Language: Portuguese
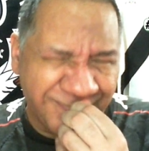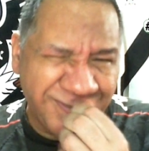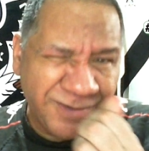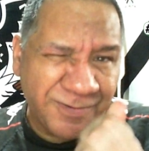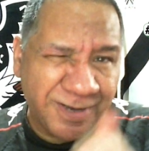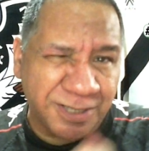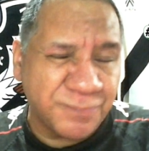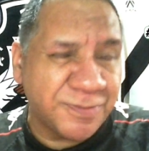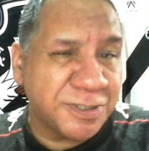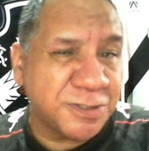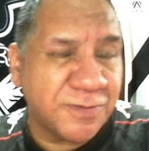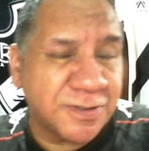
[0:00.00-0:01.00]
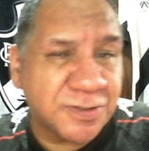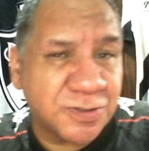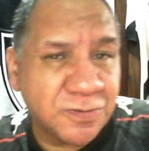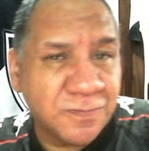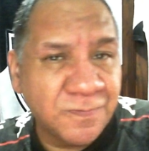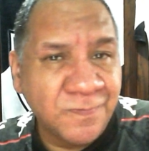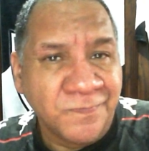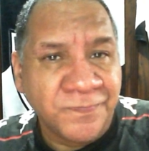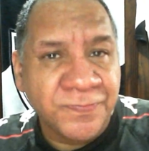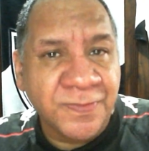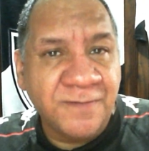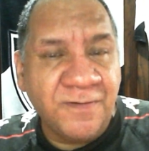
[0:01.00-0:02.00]
eu acho meio difícil.
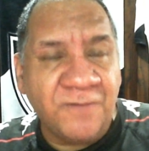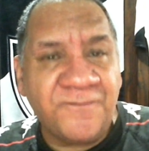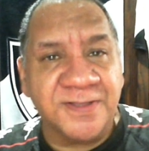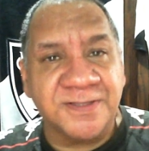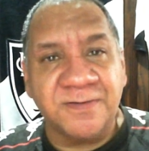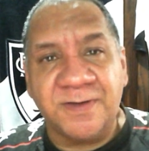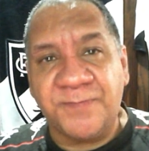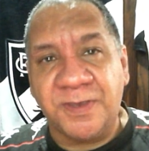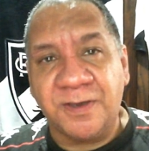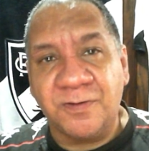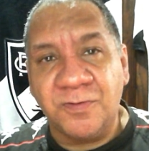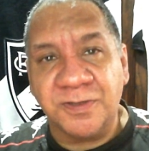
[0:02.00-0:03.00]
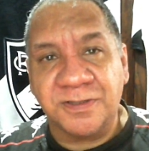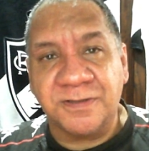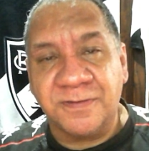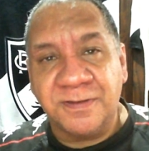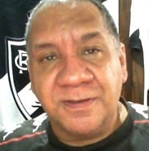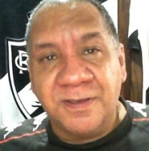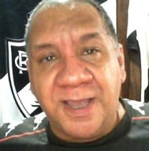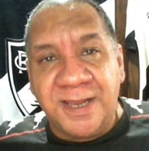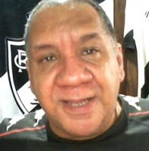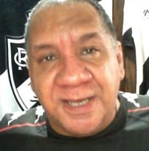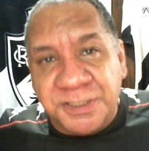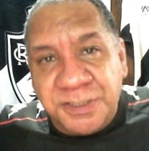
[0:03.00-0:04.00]
Vamos fazer uma pergunta?
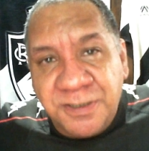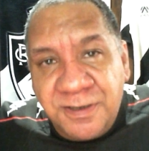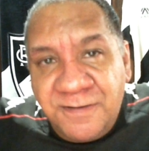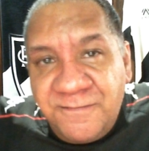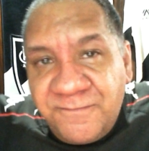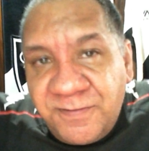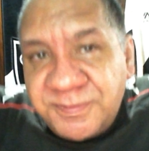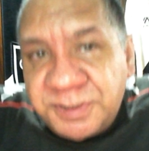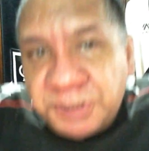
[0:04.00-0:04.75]
Aliás, vamos